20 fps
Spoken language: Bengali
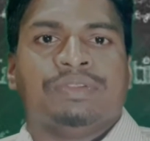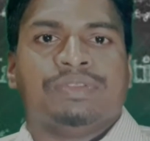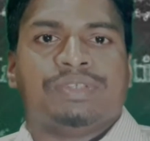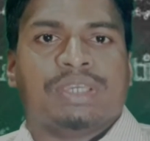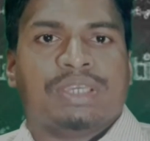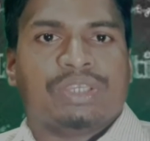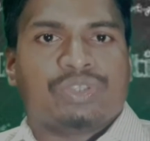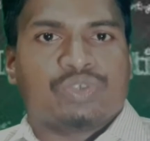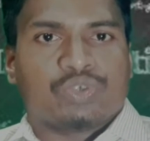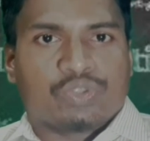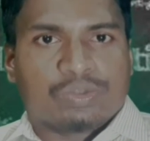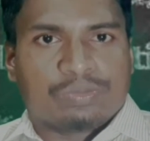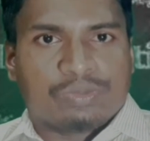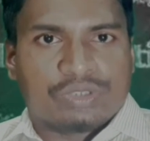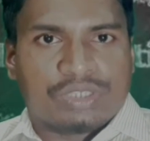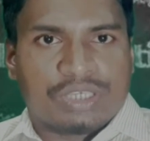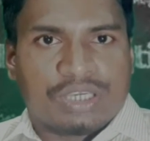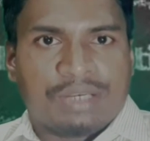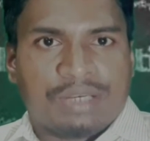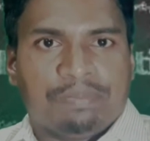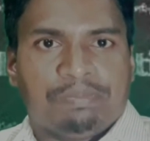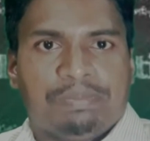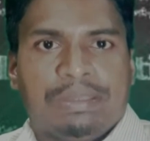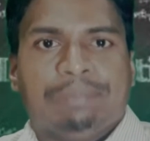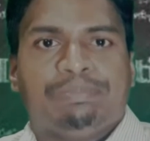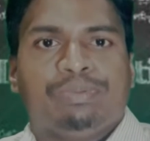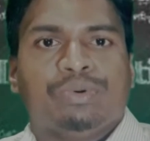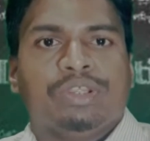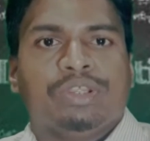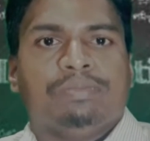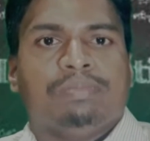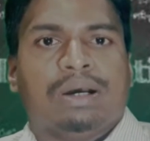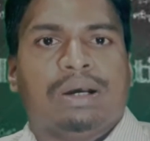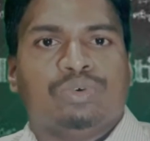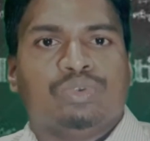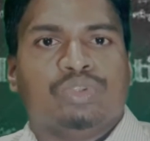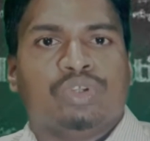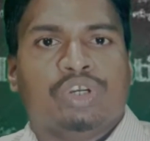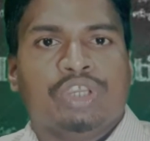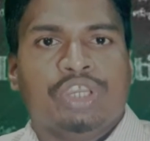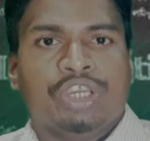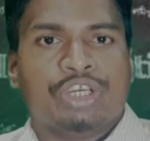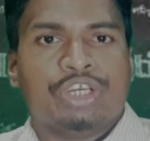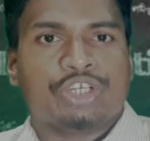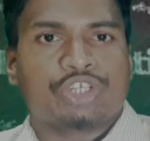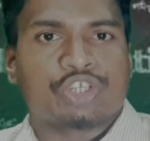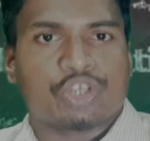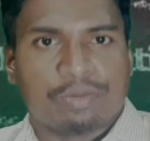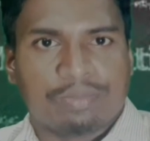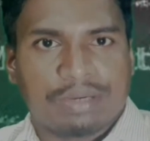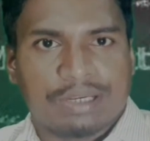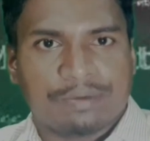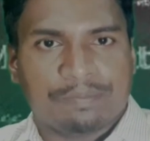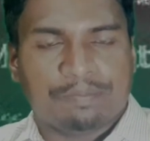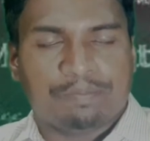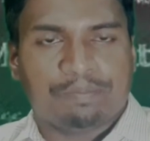যে চতুর্ভুজের বিপরীত বাহুদয় সমান